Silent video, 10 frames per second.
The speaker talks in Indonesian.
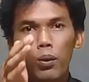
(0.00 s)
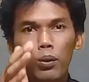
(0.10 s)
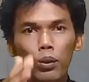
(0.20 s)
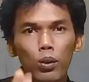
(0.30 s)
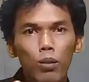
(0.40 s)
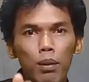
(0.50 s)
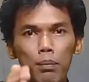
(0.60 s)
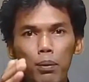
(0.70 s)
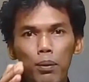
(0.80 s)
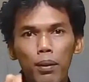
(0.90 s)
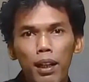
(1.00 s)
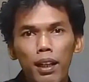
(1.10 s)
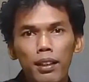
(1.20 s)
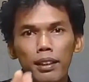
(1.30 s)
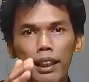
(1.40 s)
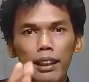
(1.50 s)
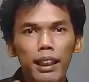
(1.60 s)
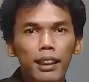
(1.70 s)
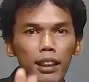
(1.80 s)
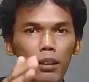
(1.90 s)
untuk membuka
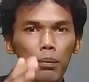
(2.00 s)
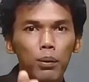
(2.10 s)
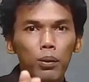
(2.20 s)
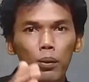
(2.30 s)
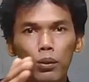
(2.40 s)
chatting tersebut